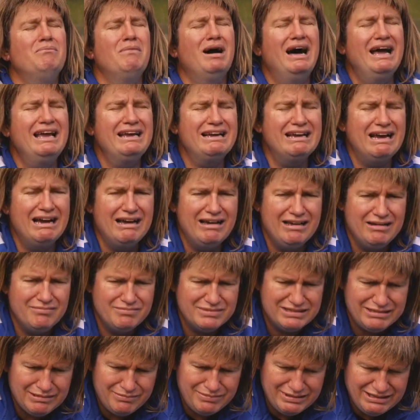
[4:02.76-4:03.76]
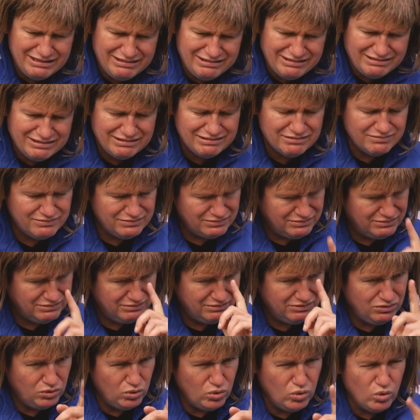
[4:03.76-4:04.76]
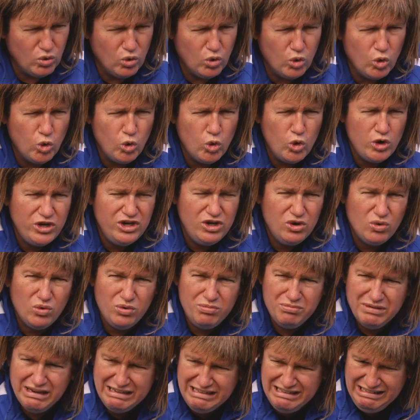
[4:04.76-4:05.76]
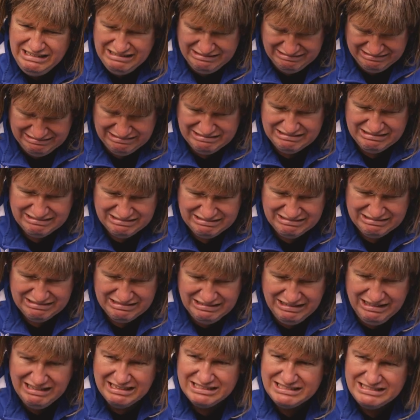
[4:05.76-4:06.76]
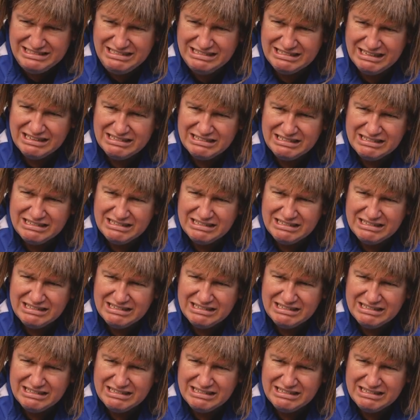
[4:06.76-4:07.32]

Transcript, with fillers: Mein Geheimtipp ist Union Berlin. Ja, sicher.